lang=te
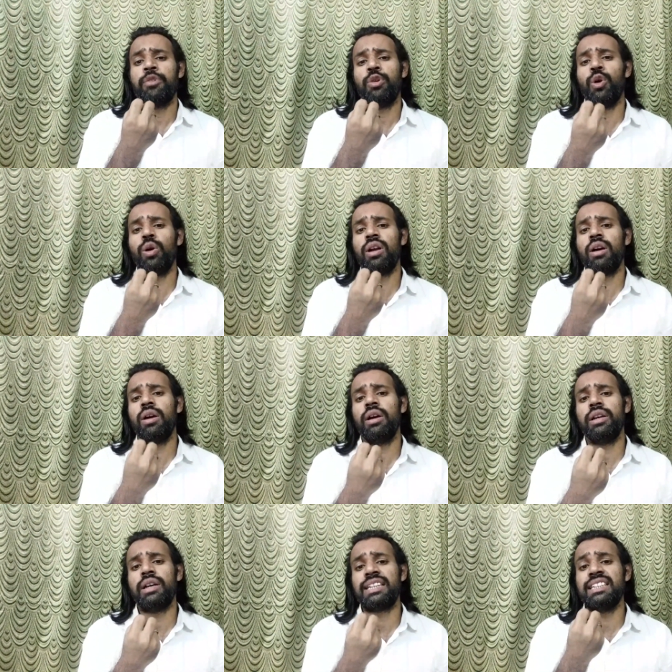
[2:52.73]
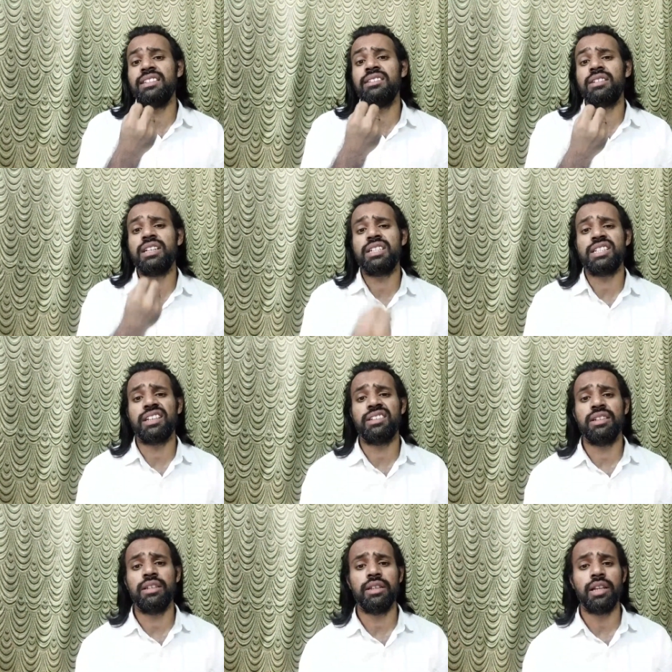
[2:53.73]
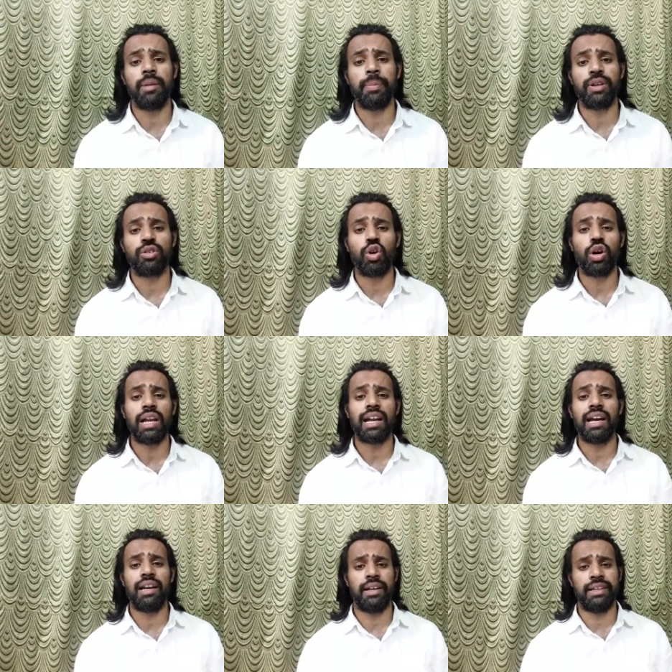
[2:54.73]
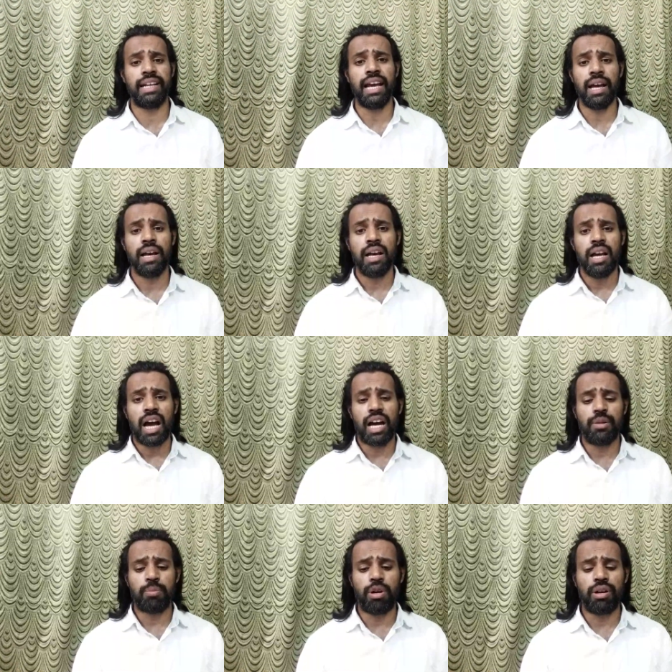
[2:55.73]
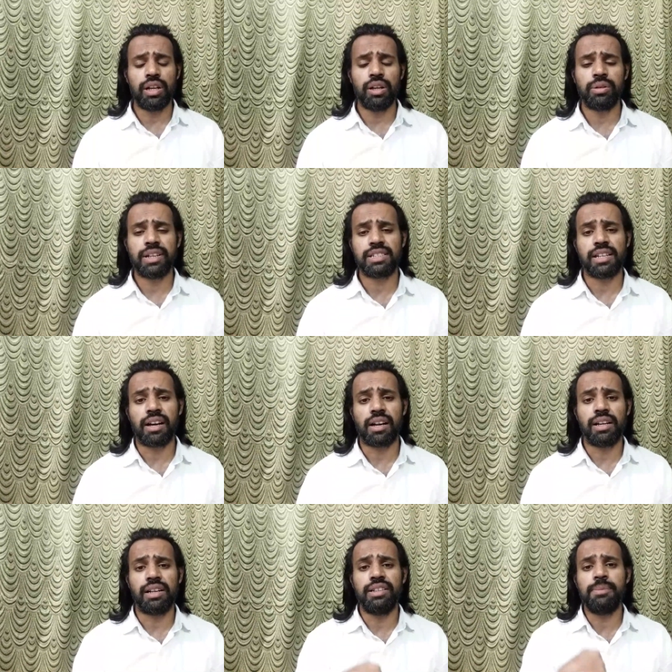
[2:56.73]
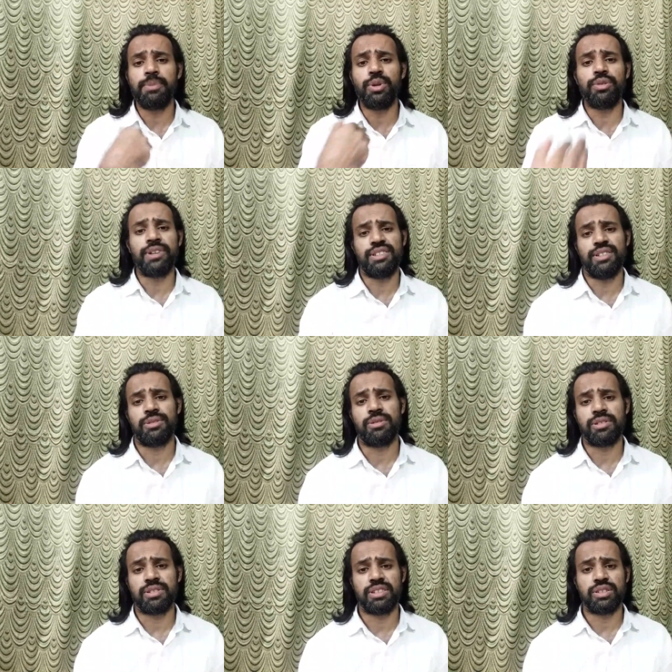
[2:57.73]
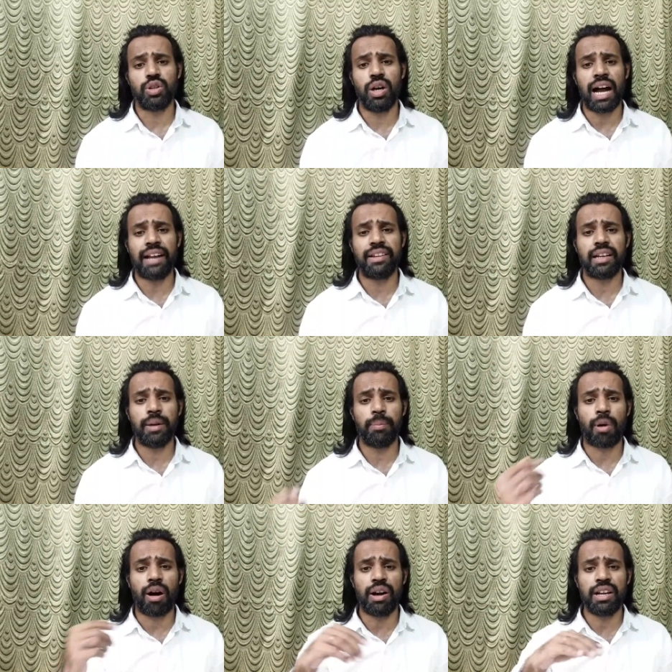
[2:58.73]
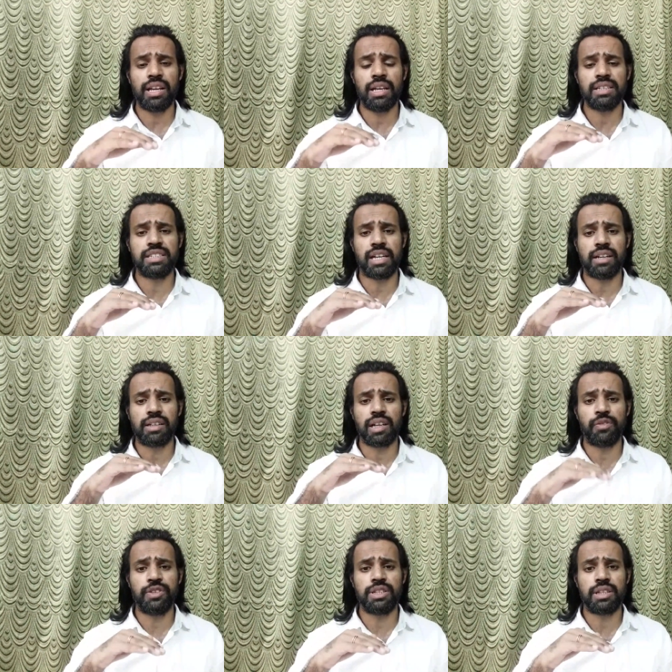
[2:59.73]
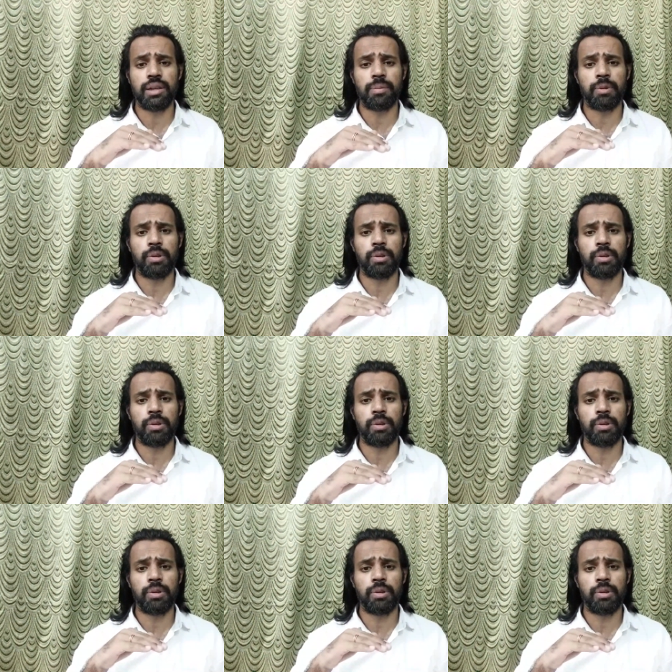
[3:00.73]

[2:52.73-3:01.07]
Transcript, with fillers: హోల్ అతీంద్రియ శక్తిని నిలబెట్టుకోగలగాలంటే అవి బాడీలో ఉన్న చక్రాలన్నీ ప్యూరిఫై చేసుకోవాల్సి వస్తుంది సో అందుకని బాడీ జనరల్ ఫిజికల్